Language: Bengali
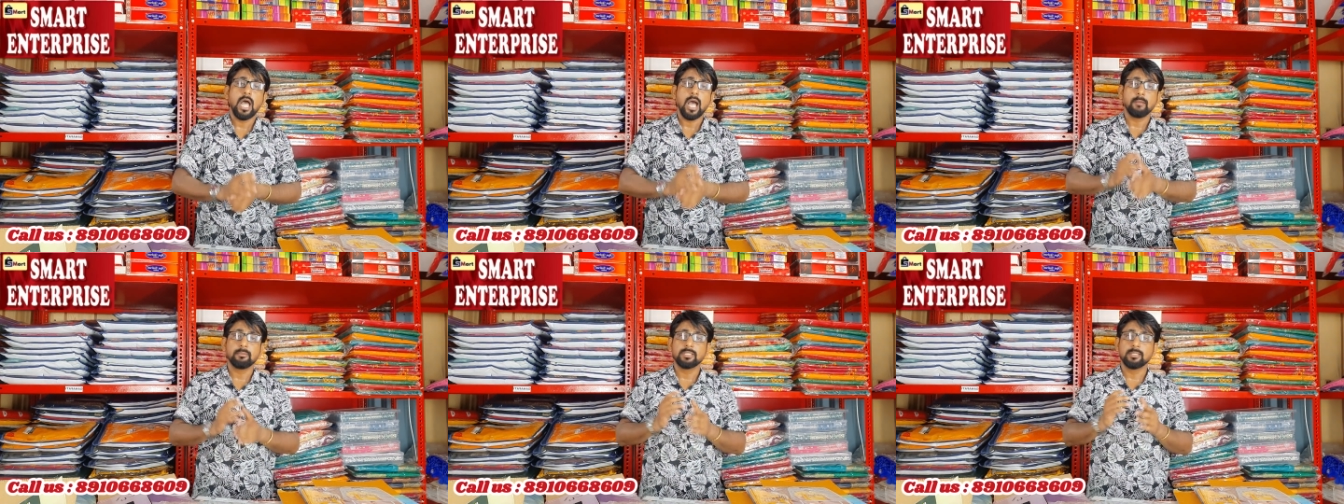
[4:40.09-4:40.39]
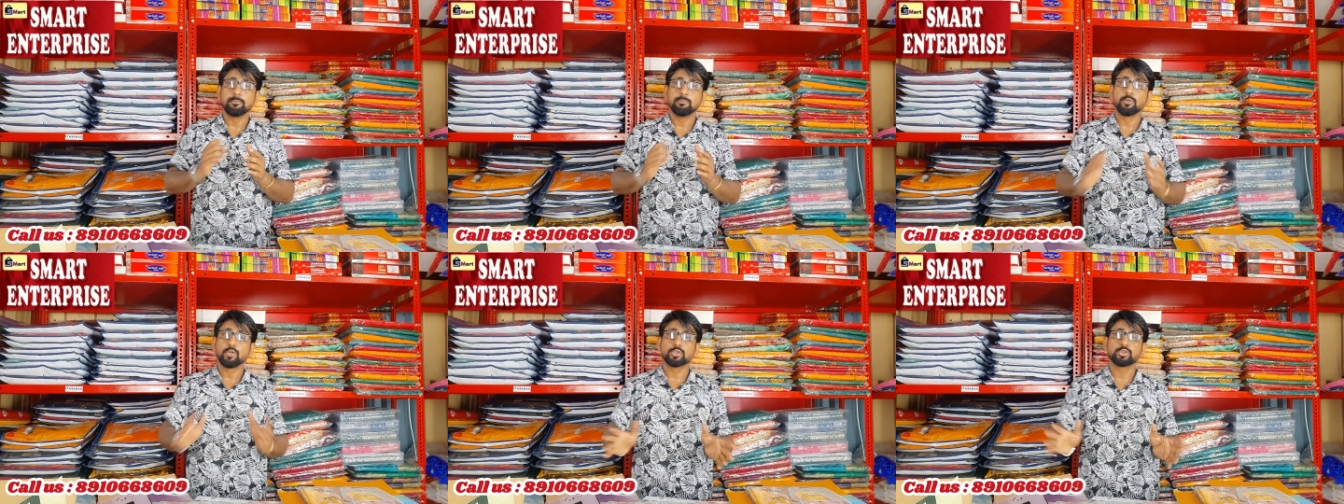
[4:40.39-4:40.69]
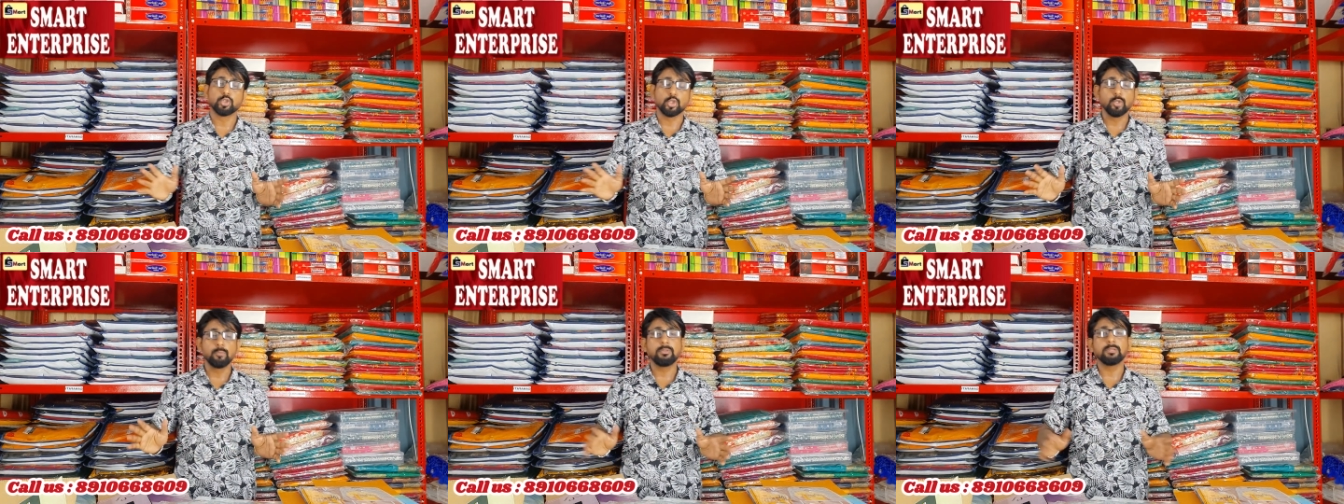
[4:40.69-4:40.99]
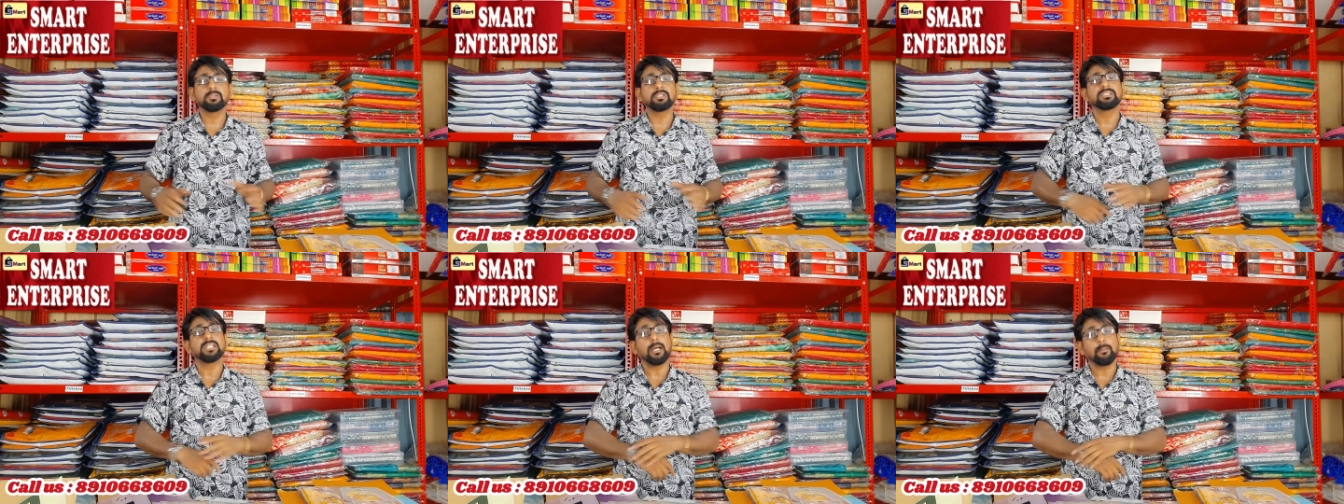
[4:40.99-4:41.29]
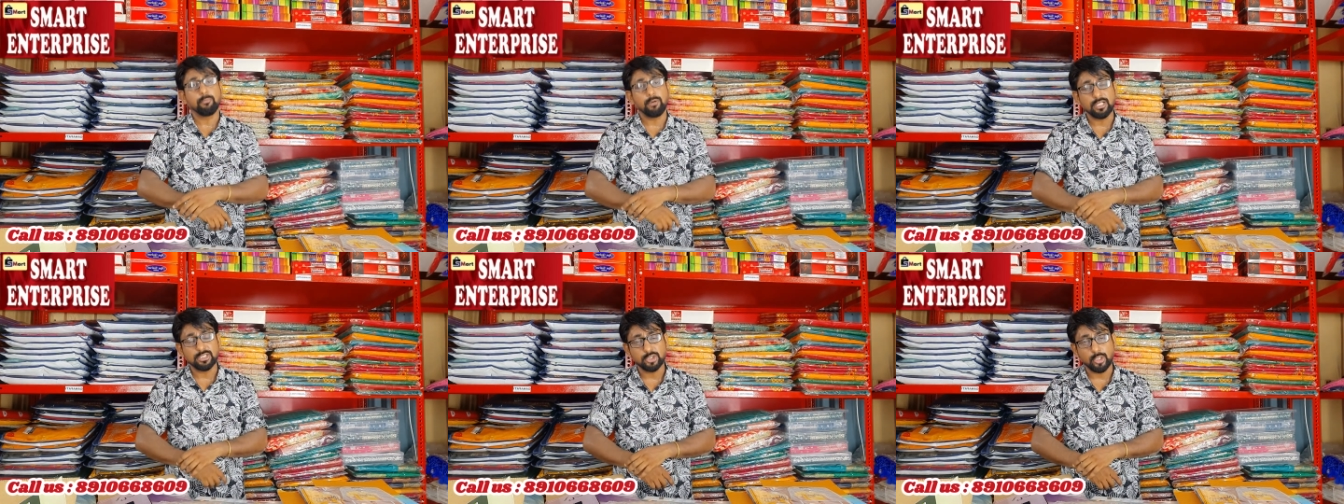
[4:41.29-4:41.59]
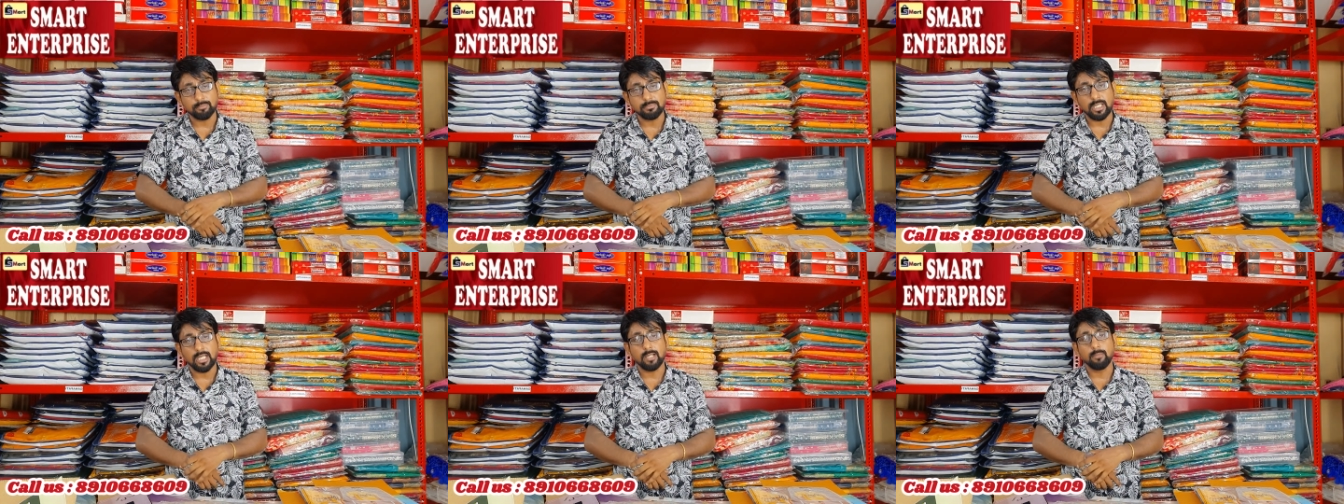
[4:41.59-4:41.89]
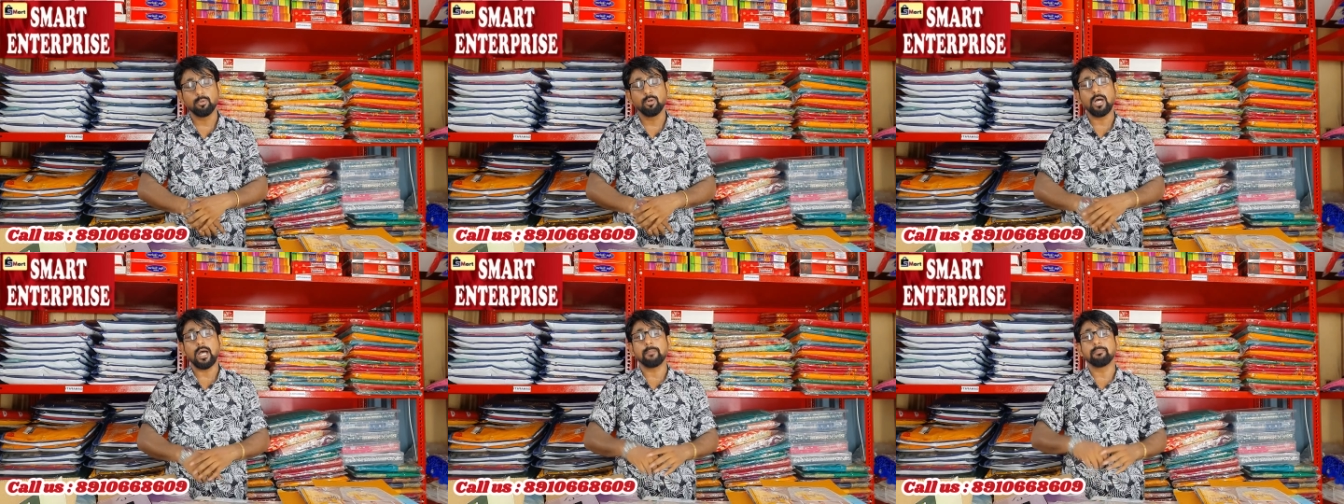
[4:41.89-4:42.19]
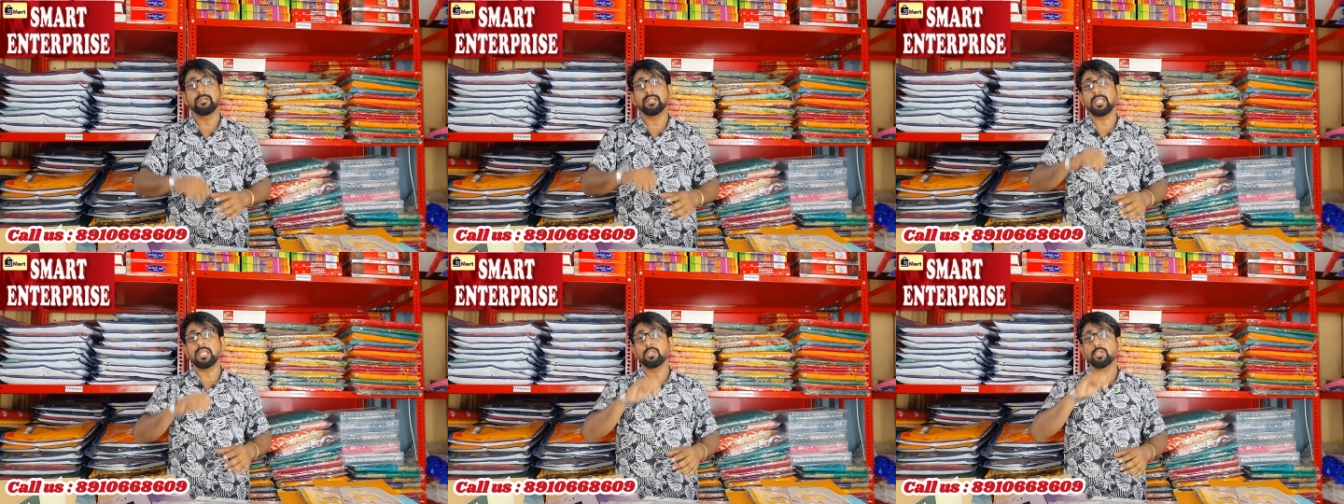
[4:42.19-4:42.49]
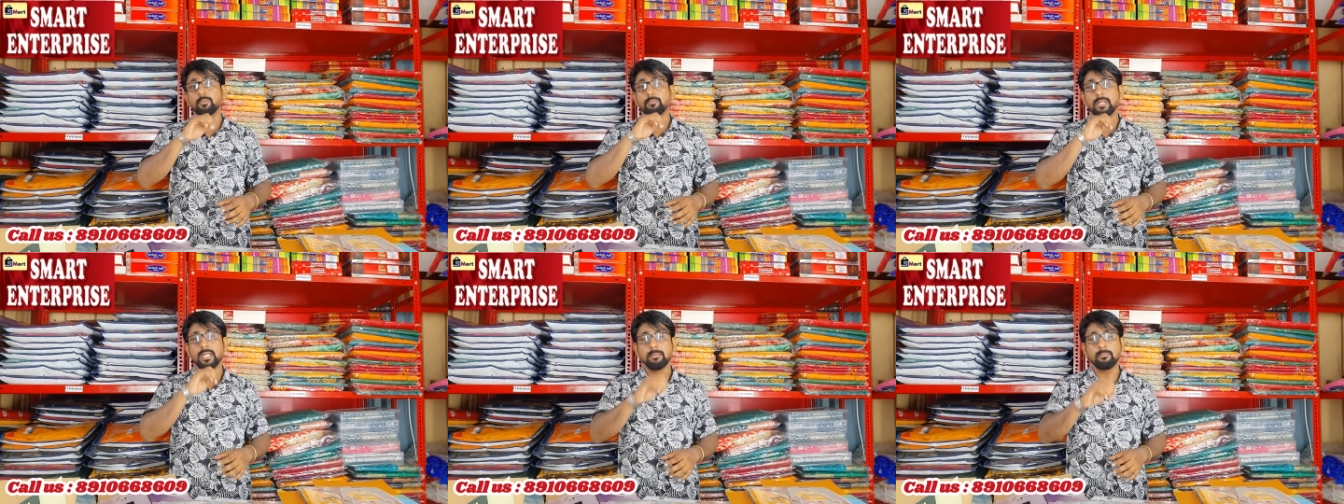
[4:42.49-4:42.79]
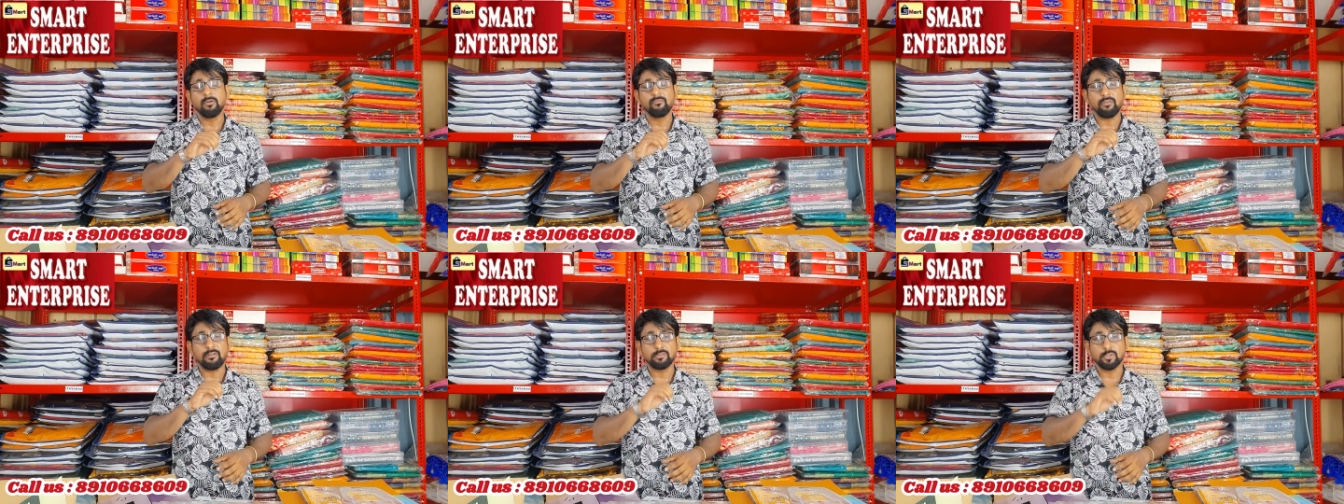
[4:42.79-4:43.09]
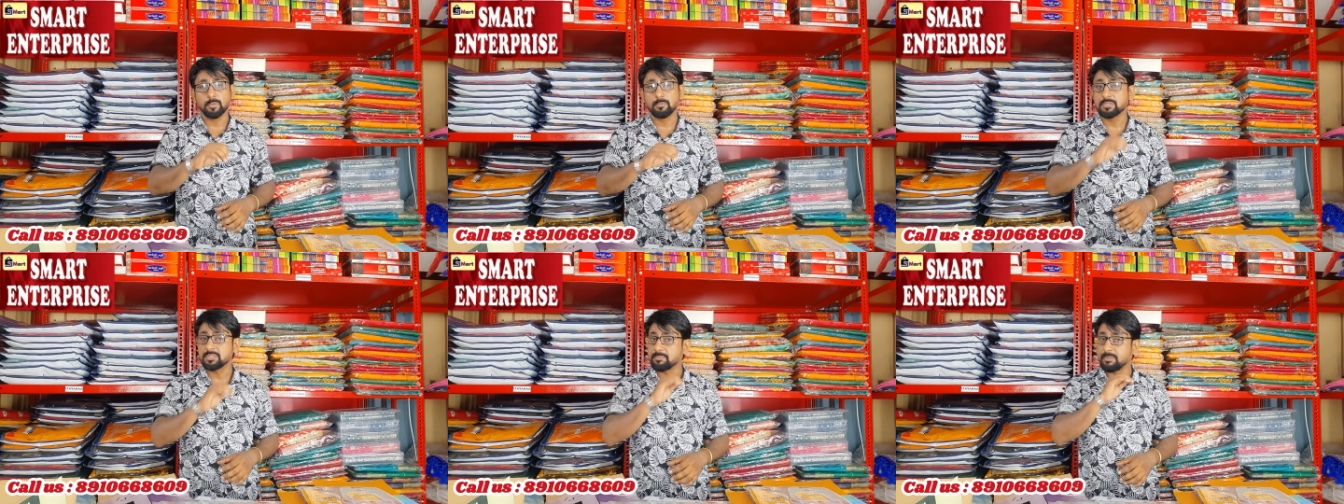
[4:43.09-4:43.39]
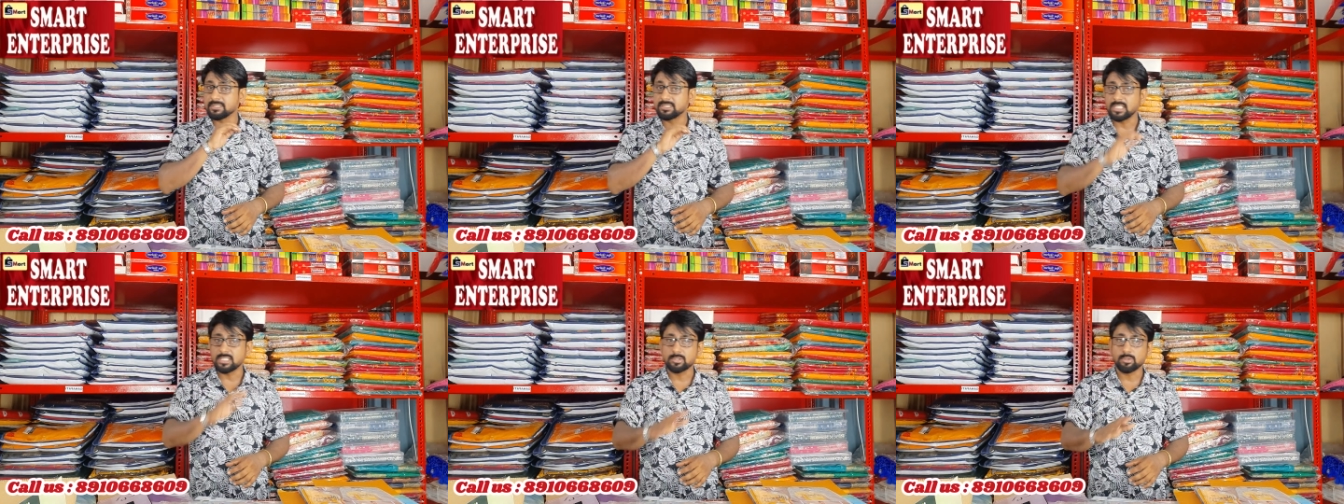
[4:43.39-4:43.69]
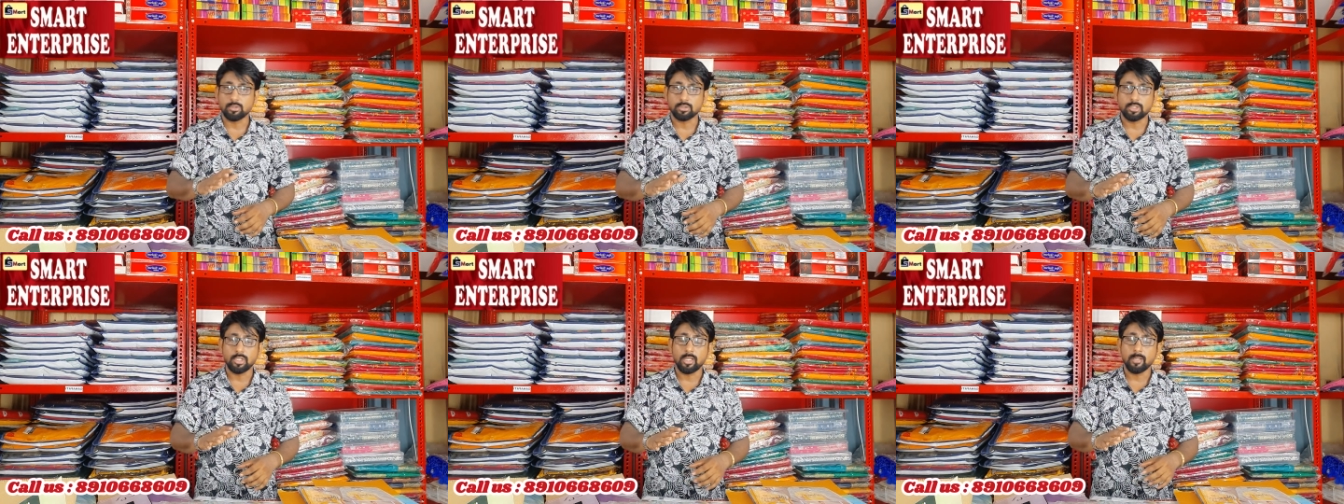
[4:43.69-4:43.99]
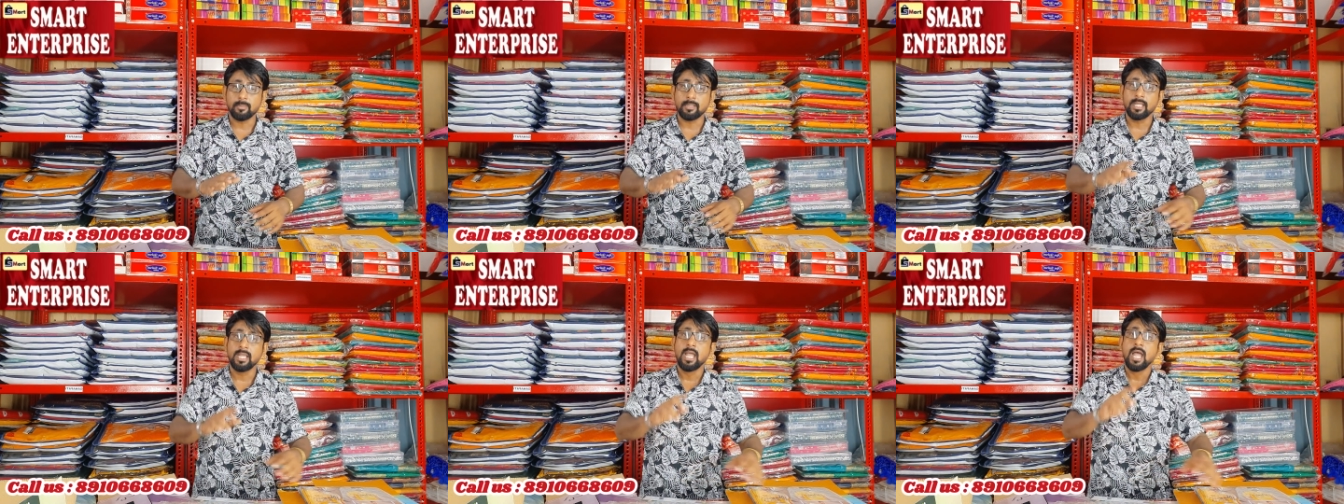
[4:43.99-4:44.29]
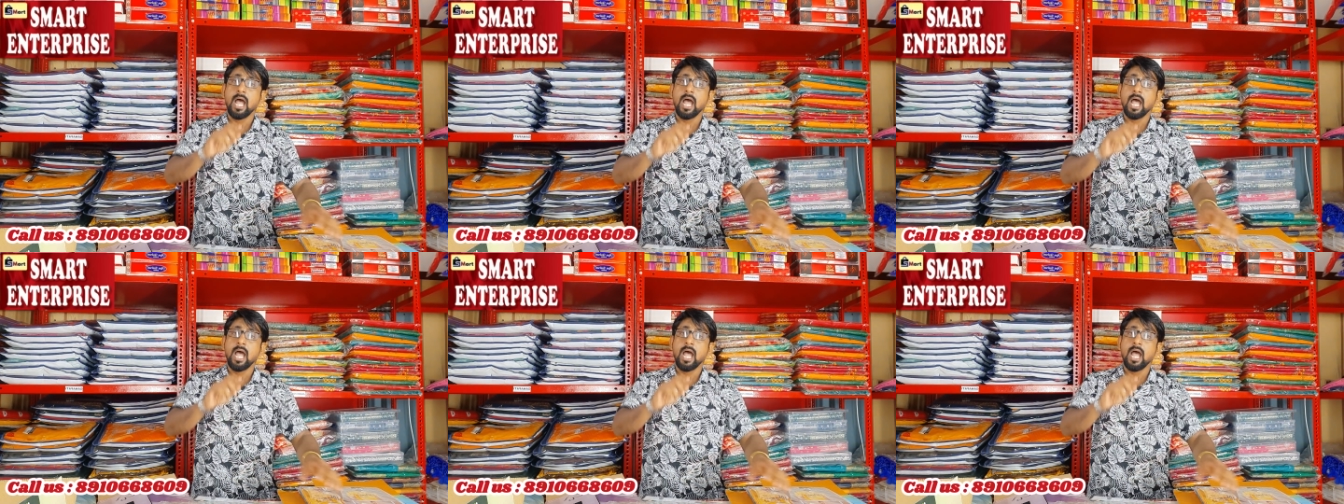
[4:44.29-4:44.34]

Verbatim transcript: আমাদের পুরো শোরুমে যা প্রোডাক্ট সব দেখাবো আপনাকে কিন্তু মিনিমাম ফাইভ থাউজেন্ড রুপিস পারচেস করতে হবে